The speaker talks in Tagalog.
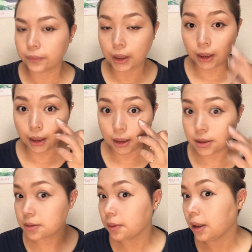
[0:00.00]
Yan
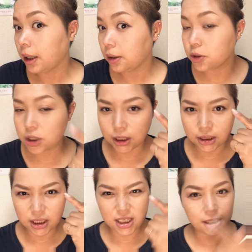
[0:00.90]
guys. Ano siya,
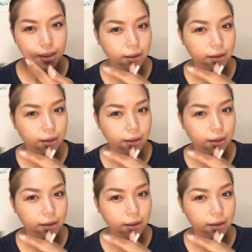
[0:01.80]
hindi siya,